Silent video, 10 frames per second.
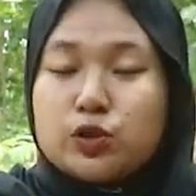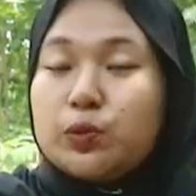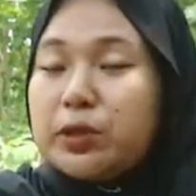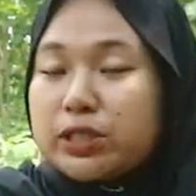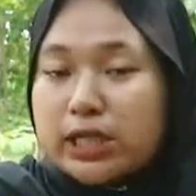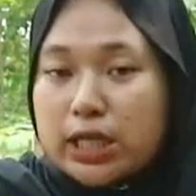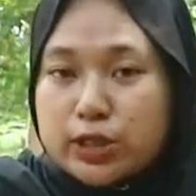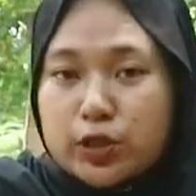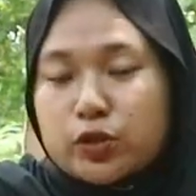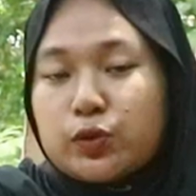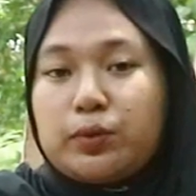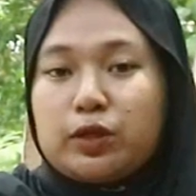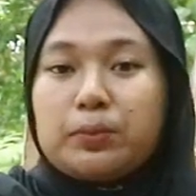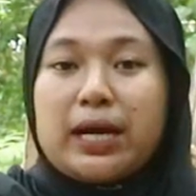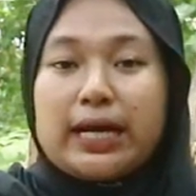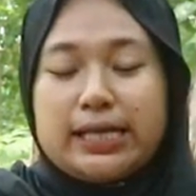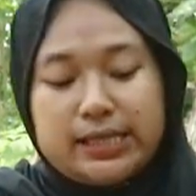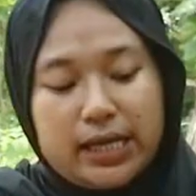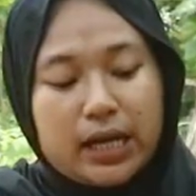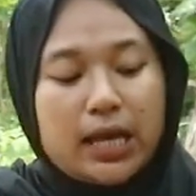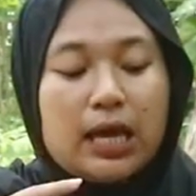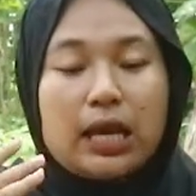support single shot support magazine